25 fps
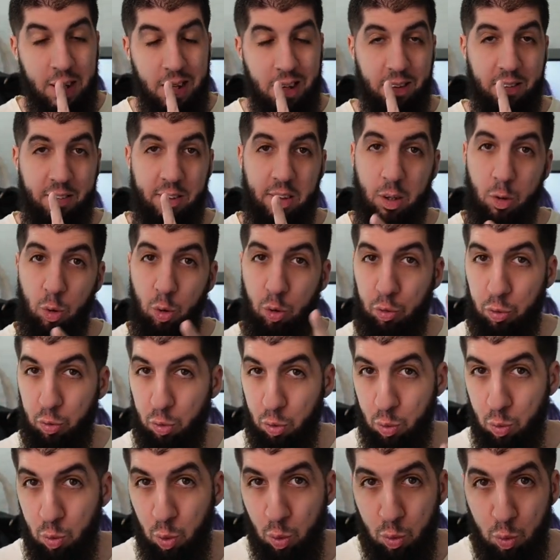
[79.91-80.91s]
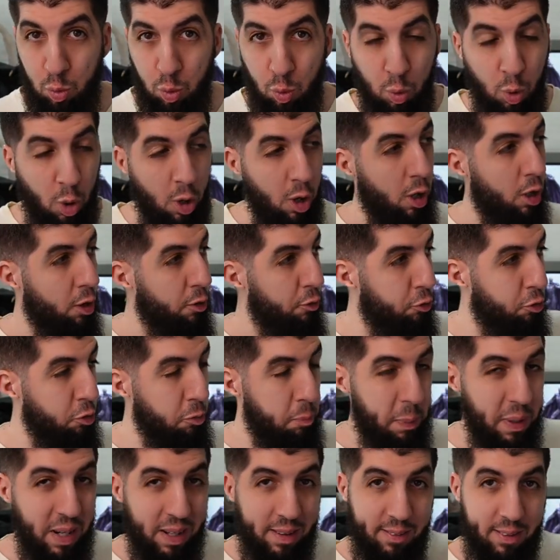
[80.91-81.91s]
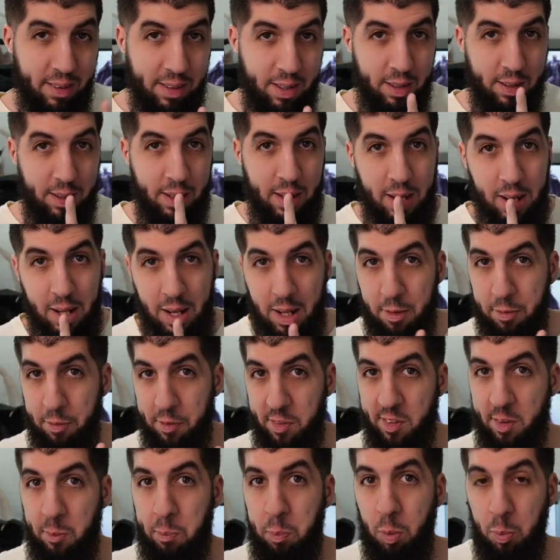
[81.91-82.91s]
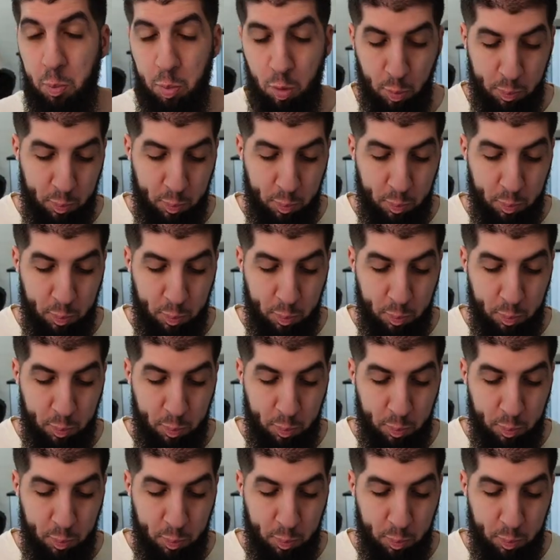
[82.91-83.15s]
c'est que ce Goku Super Saiyan LF type bleu,